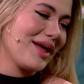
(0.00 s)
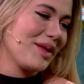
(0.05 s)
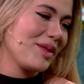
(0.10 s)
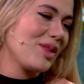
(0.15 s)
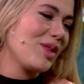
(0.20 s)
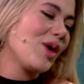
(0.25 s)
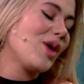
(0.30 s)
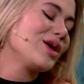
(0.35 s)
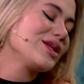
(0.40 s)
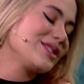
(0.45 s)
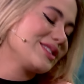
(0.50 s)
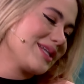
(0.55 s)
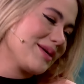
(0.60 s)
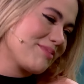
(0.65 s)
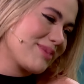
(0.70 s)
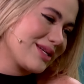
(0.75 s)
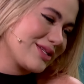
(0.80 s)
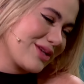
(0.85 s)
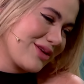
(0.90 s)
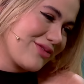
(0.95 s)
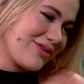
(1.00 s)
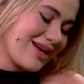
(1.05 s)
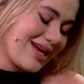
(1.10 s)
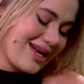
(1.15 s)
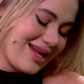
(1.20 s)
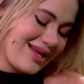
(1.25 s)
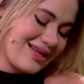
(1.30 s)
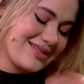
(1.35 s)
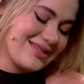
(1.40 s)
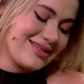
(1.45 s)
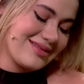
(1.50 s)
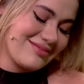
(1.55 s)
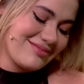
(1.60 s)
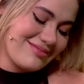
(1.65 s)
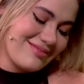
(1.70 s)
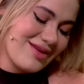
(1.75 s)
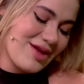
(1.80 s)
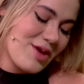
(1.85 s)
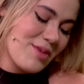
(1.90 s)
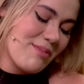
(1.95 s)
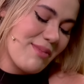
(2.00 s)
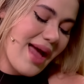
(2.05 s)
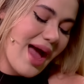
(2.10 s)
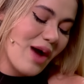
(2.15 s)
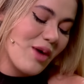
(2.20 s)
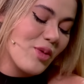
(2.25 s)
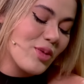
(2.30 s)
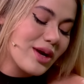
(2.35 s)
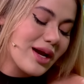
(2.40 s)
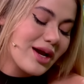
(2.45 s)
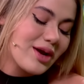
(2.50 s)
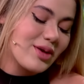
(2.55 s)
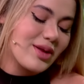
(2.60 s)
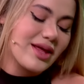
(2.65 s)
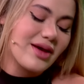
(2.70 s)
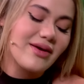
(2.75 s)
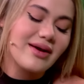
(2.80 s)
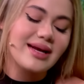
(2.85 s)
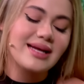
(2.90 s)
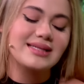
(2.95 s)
No, yo siempre soy feliz. Vea, una no debe